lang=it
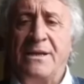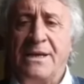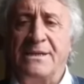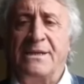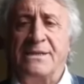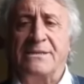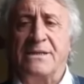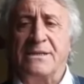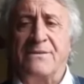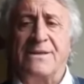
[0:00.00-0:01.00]
e
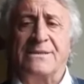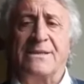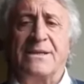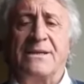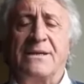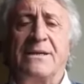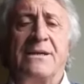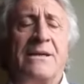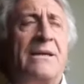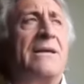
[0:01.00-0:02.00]
deve essere
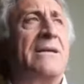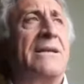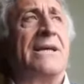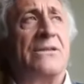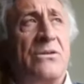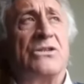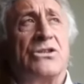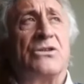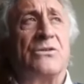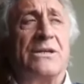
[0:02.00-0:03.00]
netto e
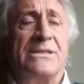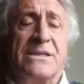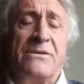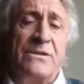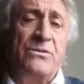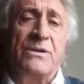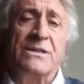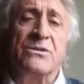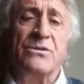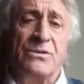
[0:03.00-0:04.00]
ci sono le schiavitù che
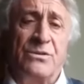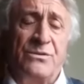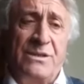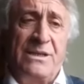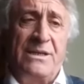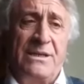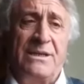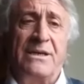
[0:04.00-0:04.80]
sono sottili,